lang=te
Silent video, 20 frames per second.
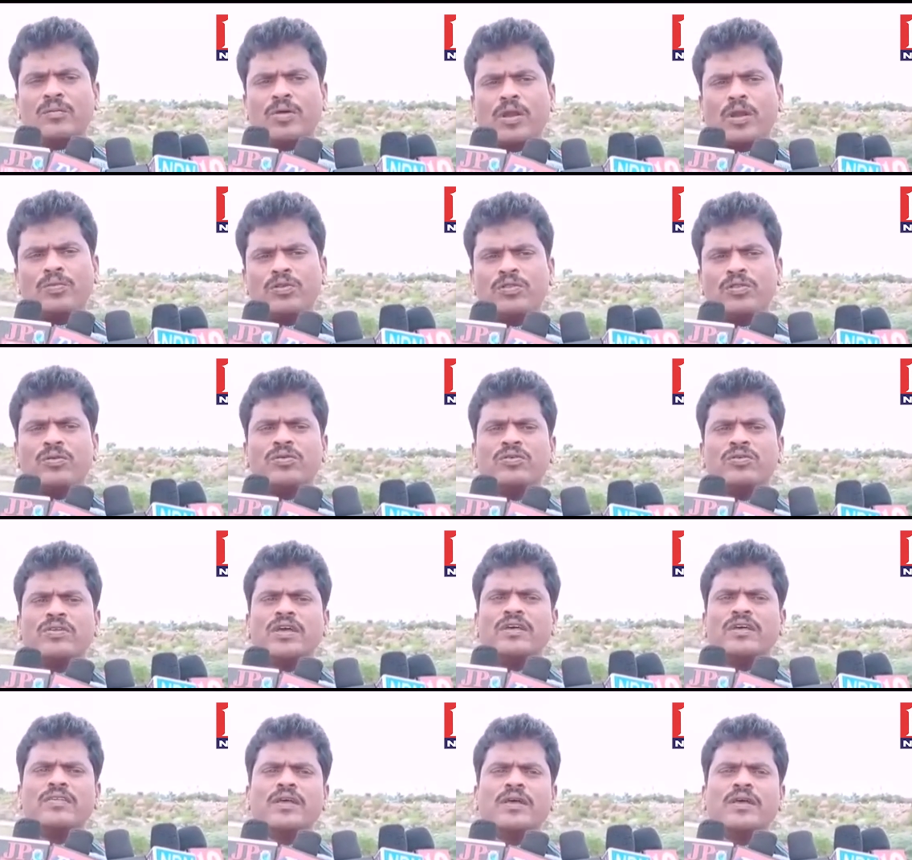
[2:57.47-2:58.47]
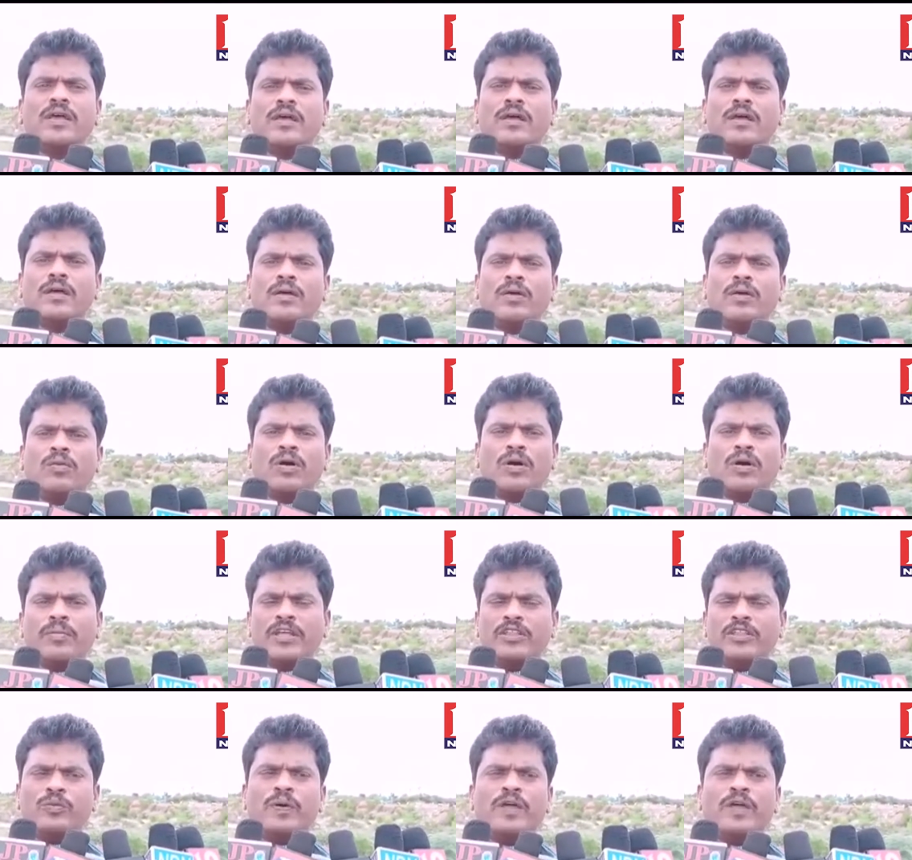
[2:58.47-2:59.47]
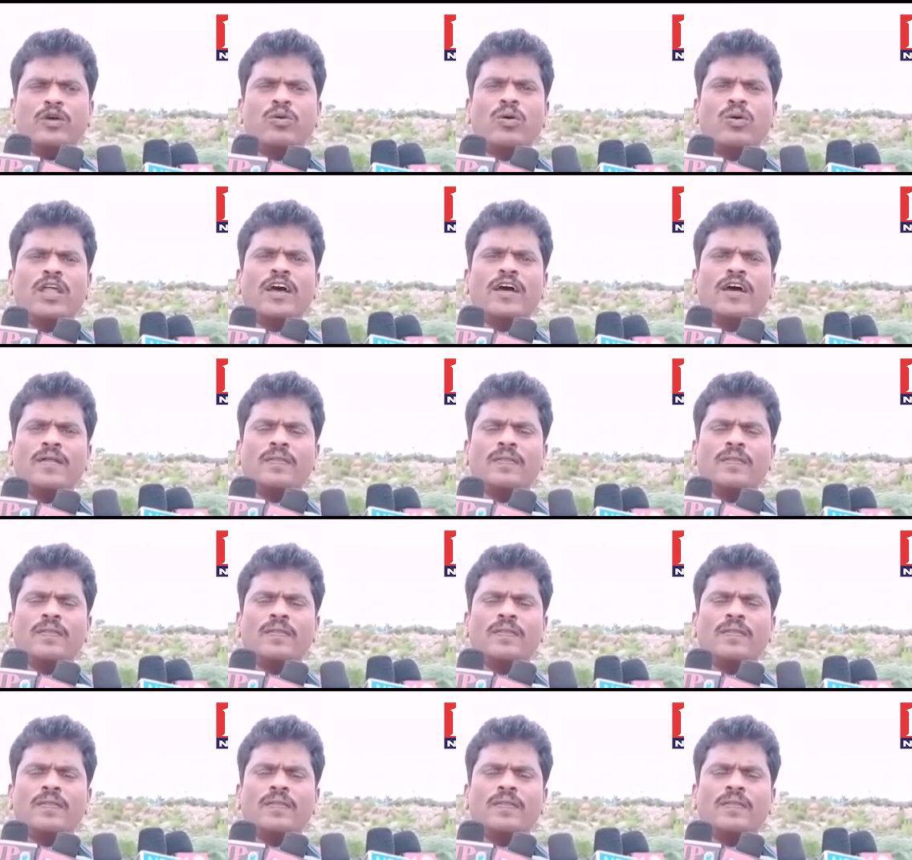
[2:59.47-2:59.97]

ప్రభుత్వం చేసే ఒక మంచి పని కూడా